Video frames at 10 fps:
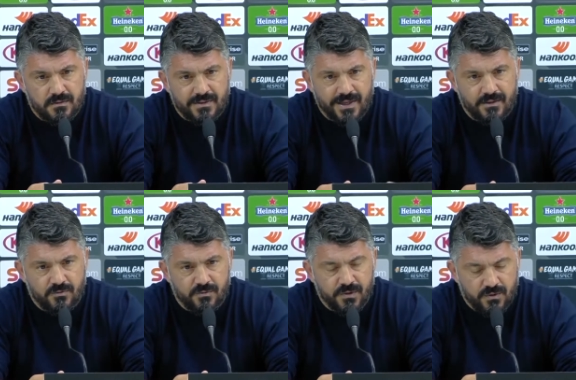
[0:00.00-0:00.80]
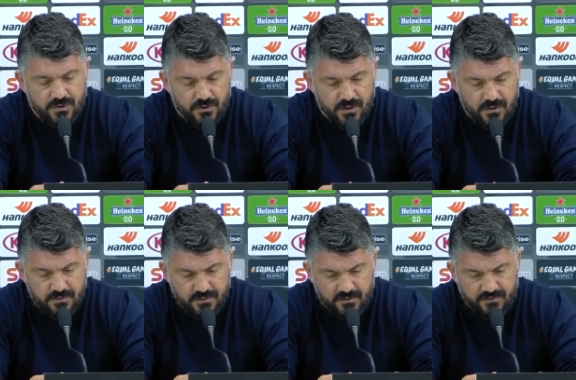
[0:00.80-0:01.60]
tanto per questo
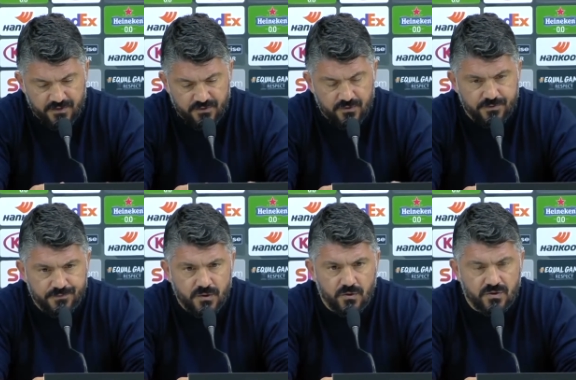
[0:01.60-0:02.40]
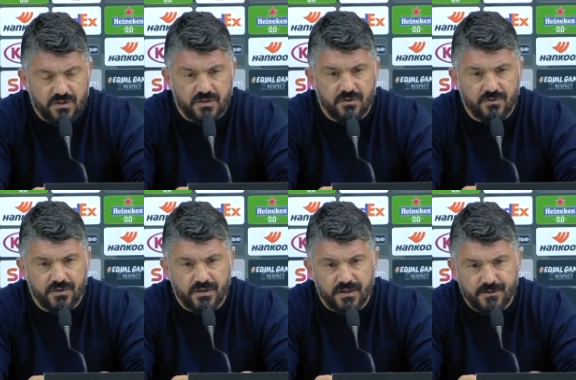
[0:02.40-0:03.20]
club, ha fatto cose
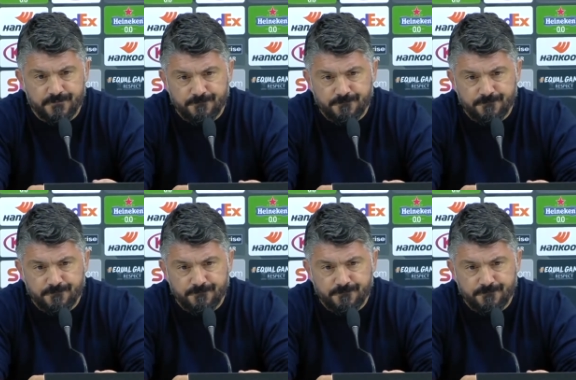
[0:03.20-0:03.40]
straordinarie.